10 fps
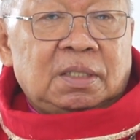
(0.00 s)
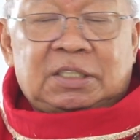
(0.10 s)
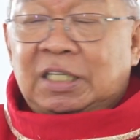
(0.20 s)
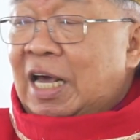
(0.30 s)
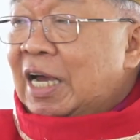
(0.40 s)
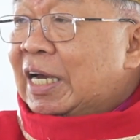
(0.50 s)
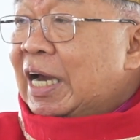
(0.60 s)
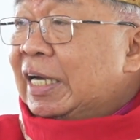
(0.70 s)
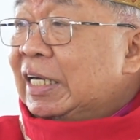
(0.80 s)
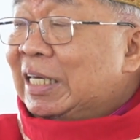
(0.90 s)

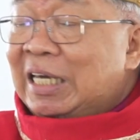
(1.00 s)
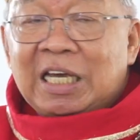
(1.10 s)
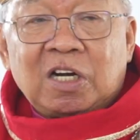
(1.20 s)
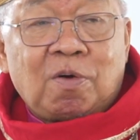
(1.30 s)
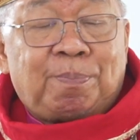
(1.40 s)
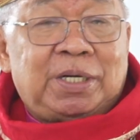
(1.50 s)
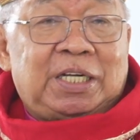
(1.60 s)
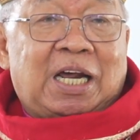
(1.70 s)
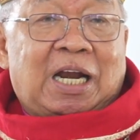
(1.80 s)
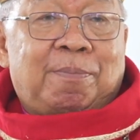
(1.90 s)
Sedangkan hidup
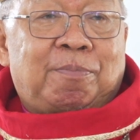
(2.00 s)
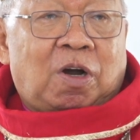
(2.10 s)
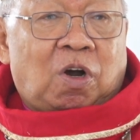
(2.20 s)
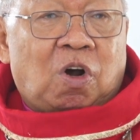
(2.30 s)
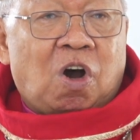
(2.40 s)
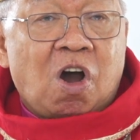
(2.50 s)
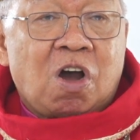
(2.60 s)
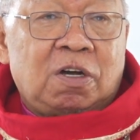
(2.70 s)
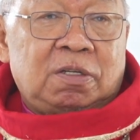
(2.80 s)
di dalam roh,